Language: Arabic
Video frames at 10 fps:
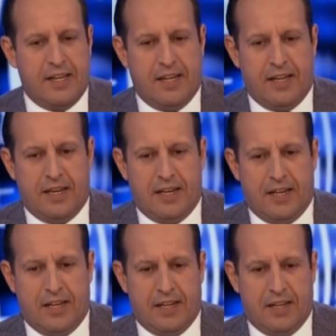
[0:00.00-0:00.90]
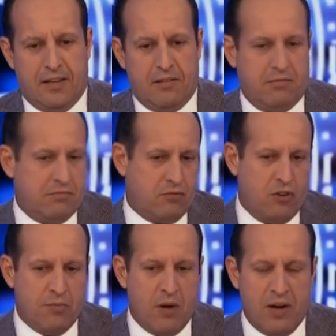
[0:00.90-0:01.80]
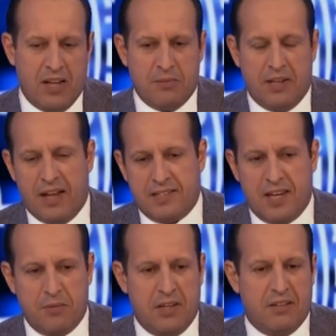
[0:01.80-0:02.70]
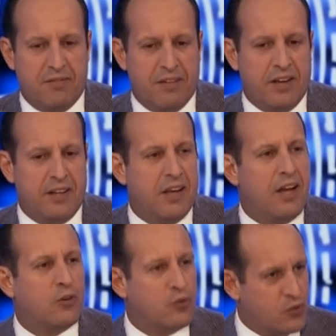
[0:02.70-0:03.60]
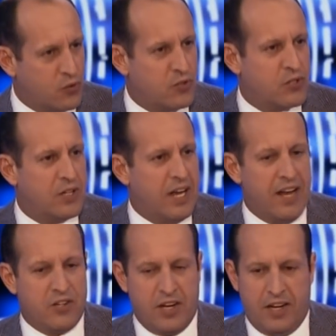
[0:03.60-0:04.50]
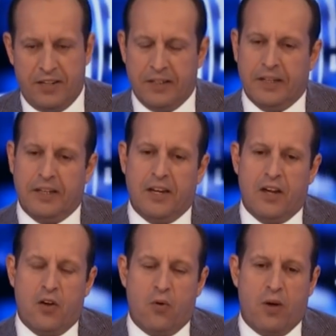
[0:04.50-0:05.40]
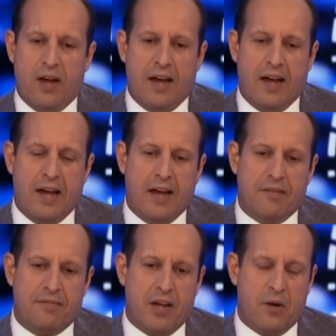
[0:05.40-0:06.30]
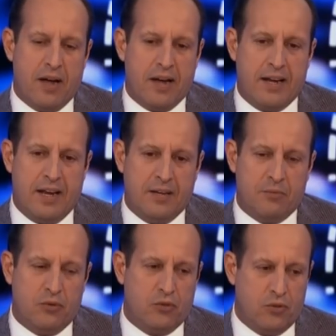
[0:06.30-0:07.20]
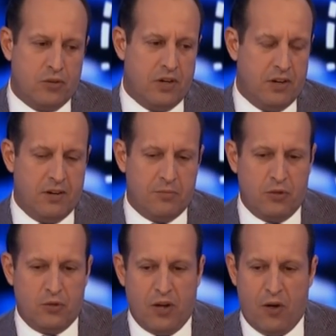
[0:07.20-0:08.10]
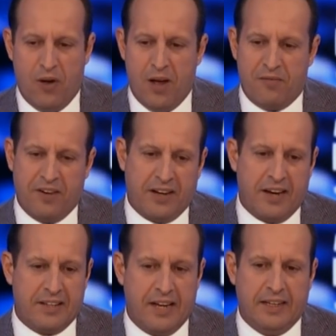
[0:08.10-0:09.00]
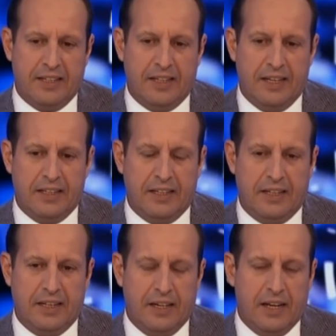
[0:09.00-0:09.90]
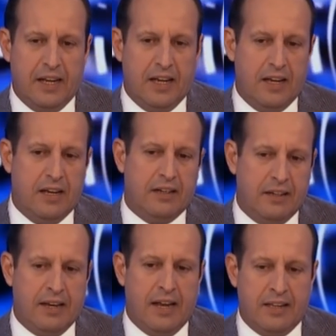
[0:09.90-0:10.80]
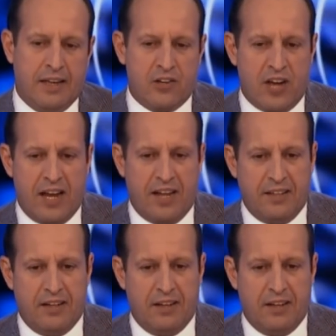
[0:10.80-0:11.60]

آه، كل مواد منها السميد الفرينة الكسكس العجائن وفي اواخر يعني منذ منذ اعوام فكرت يعني اني آه، نرجع يعني